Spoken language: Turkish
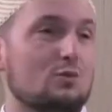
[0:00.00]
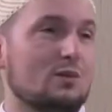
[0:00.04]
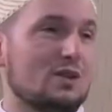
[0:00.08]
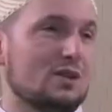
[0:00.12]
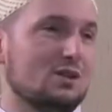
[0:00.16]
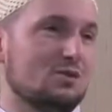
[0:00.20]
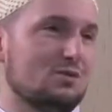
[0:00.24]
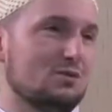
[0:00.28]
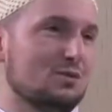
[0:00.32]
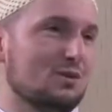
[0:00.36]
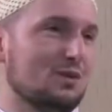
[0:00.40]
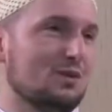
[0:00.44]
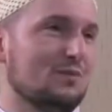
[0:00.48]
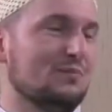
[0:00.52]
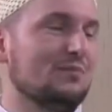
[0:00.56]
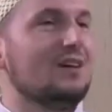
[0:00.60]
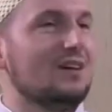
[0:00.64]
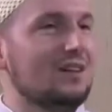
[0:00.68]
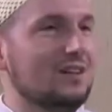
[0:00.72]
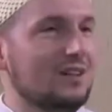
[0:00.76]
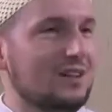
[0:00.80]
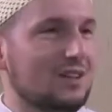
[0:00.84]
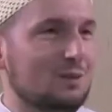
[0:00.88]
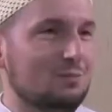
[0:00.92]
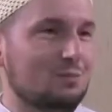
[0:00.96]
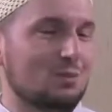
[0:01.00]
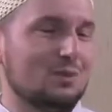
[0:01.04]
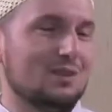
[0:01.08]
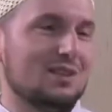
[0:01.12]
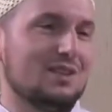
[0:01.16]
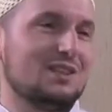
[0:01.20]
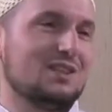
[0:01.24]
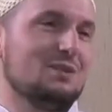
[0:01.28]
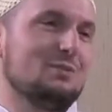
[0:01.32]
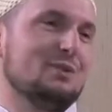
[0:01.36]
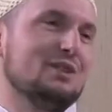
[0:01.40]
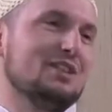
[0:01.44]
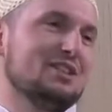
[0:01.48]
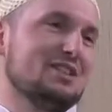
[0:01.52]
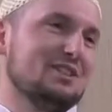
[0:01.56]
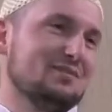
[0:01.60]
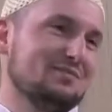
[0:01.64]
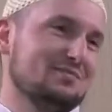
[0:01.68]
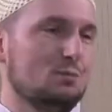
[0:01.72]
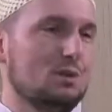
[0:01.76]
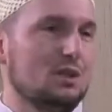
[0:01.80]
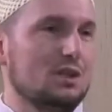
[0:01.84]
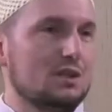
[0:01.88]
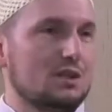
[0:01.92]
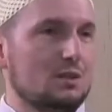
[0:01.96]
durmak istiyor. Allah bunları da bilir.
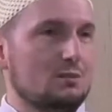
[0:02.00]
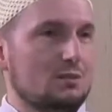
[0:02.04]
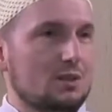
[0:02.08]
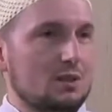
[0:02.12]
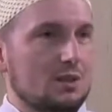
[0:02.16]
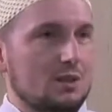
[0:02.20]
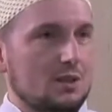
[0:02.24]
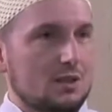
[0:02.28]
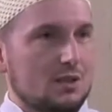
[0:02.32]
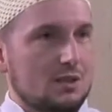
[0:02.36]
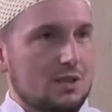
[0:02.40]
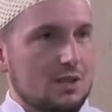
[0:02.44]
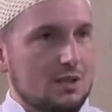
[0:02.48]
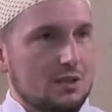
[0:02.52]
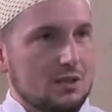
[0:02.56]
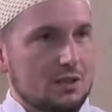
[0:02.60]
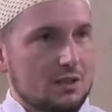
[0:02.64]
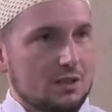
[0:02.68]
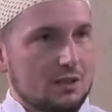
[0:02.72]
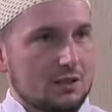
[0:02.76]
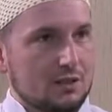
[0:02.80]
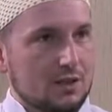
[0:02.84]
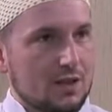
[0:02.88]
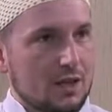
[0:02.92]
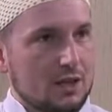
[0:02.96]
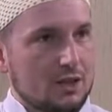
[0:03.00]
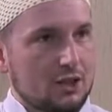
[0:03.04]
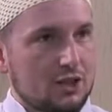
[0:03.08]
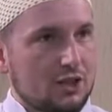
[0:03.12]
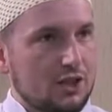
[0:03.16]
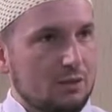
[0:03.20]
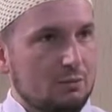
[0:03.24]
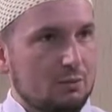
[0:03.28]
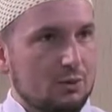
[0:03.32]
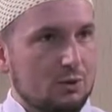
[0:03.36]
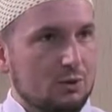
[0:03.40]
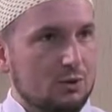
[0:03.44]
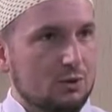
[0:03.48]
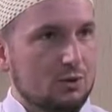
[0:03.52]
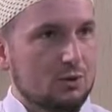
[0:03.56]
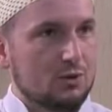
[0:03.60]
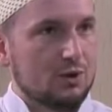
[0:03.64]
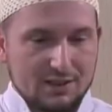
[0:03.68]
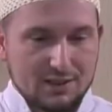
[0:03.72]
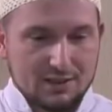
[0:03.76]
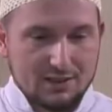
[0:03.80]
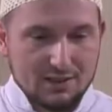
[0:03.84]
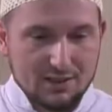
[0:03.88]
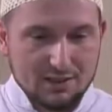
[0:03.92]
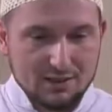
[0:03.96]
Madem Allah senin hakkında her şeyi biliyor.
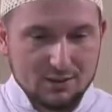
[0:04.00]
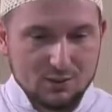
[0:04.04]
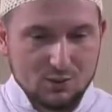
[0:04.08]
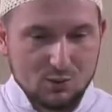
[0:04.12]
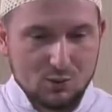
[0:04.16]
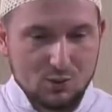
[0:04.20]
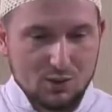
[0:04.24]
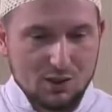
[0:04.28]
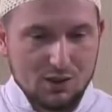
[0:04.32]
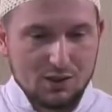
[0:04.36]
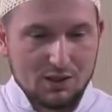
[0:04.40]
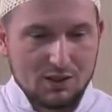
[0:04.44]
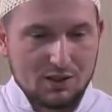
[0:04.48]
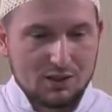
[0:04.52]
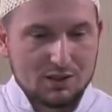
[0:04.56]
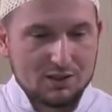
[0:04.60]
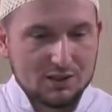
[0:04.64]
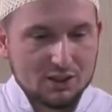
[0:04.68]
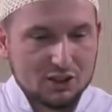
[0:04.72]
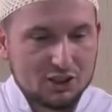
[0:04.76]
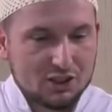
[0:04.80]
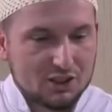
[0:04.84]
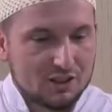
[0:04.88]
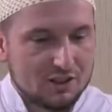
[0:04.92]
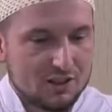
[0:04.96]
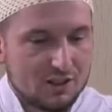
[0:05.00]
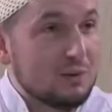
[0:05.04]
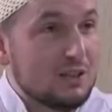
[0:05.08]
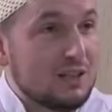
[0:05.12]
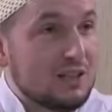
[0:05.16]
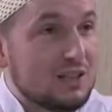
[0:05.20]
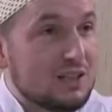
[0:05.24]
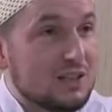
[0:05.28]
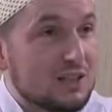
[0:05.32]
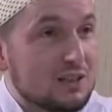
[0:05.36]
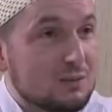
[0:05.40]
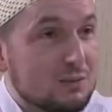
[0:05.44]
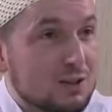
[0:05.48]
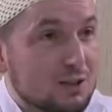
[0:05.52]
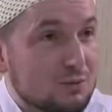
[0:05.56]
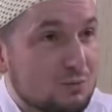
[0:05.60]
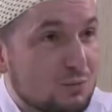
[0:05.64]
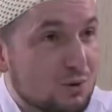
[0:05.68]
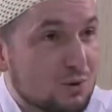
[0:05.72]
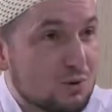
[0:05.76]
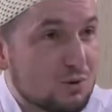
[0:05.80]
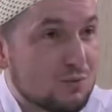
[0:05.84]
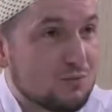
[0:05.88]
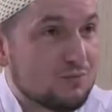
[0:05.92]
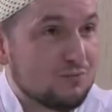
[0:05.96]
Neden o Allah'ın için bir iki adım
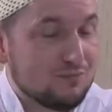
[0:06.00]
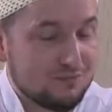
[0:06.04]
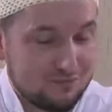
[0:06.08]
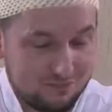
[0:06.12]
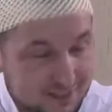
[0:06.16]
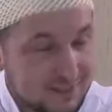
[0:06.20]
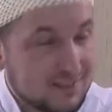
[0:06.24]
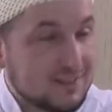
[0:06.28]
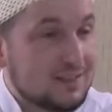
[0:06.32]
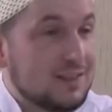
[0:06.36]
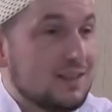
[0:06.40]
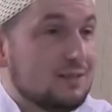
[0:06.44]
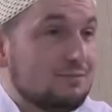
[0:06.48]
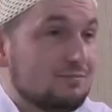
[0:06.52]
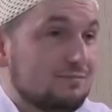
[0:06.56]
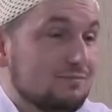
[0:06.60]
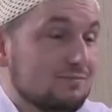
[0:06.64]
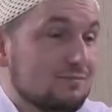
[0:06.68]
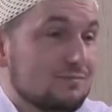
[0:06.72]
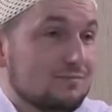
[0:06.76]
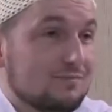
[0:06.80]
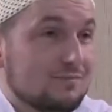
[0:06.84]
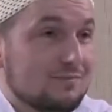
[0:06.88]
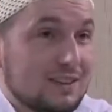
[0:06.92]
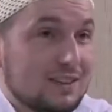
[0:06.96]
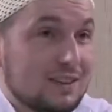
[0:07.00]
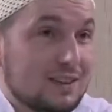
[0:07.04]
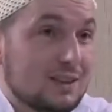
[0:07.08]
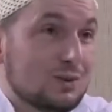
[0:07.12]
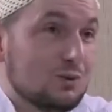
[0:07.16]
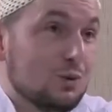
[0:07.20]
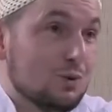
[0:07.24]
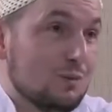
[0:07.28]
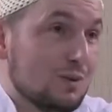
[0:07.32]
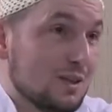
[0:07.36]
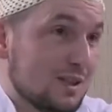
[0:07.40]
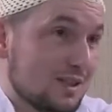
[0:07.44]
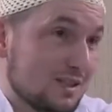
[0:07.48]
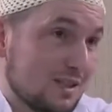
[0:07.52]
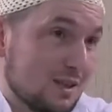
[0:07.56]
atmıyorsun? Neden yakın olmak